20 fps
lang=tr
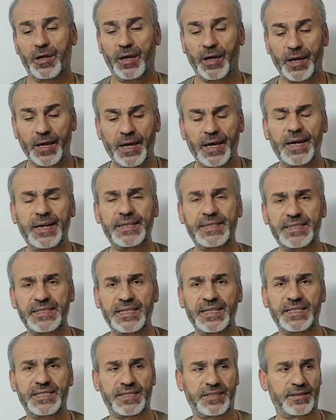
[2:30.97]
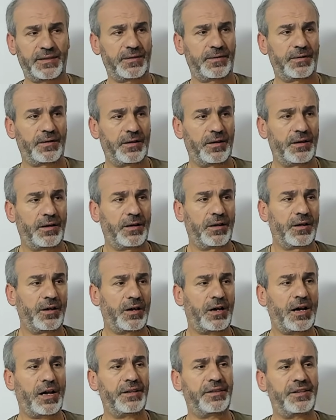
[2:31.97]
Eğer siz
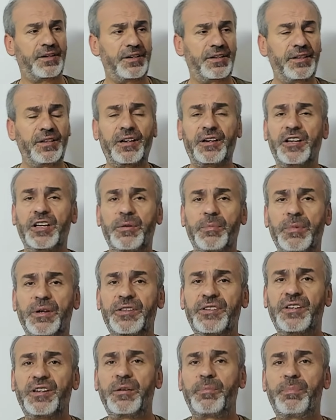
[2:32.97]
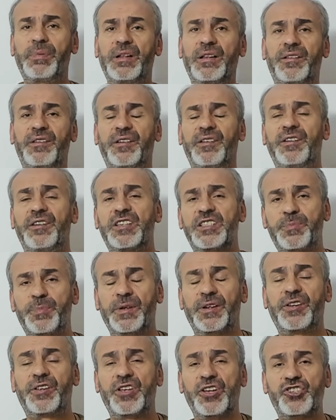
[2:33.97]
kadrini kıymetini bildiğiniz
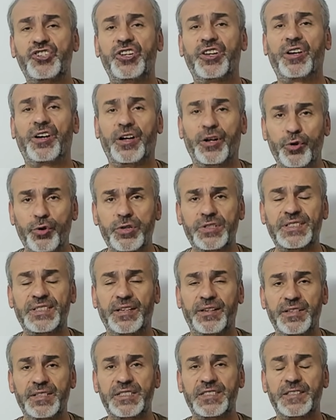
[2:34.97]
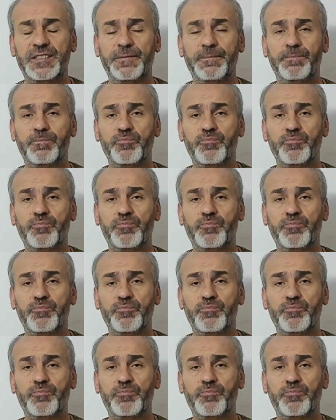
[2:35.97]
bir geceyi arıyorsanız